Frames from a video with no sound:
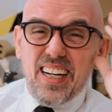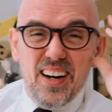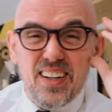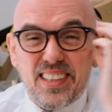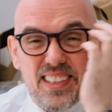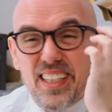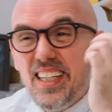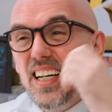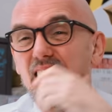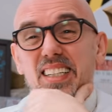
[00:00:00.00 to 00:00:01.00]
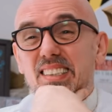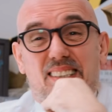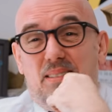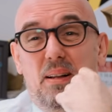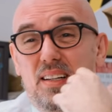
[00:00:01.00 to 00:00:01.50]
Alors que.
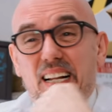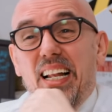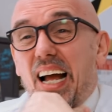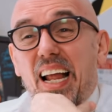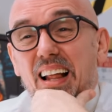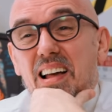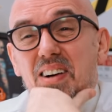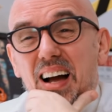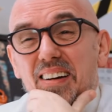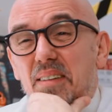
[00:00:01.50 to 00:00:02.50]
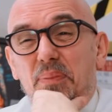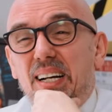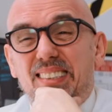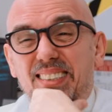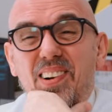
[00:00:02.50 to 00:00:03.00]
Ça n'a rien à voir avec
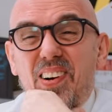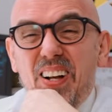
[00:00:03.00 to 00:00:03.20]
personne